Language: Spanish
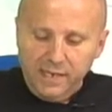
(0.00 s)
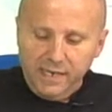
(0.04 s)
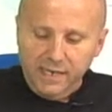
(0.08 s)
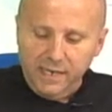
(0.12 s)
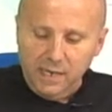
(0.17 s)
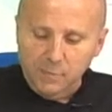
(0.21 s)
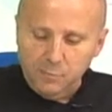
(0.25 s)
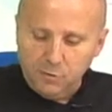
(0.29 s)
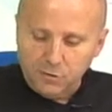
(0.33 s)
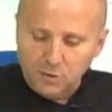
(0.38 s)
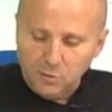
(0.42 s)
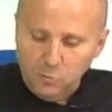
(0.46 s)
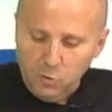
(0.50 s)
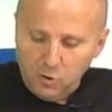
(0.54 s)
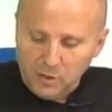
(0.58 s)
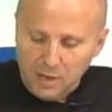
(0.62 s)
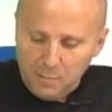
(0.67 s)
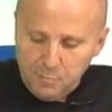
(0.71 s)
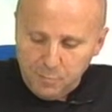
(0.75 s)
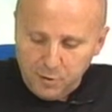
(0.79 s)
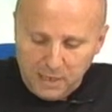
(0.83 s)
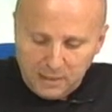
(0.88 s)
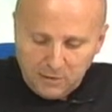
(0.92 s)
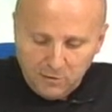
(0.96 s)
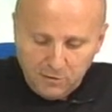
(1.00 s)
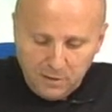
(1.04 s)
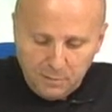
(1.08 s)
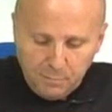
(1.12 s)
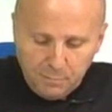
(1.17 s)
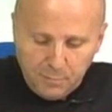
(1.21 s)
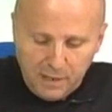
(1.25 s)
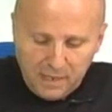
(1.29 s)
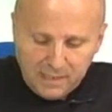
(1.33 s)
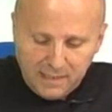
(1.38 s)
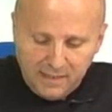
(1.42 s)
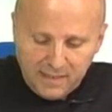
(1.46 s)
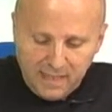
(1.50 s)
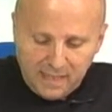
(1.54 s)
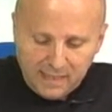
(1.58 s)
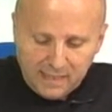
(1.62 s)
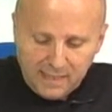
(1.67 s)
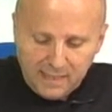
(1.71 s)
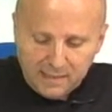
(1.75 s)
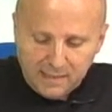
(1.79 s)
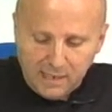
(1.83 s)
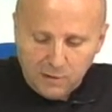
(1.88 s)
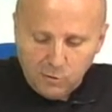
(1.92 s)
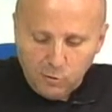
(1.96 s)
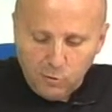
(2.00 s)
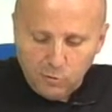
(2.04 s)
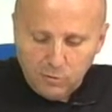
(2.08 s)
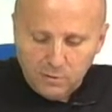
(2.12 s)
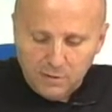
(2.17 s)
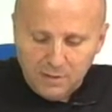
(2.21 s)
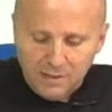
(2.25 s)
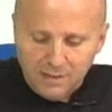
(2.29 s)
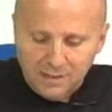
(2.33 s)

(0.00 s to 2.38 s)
en el próximo Campeonato de España de Atletas con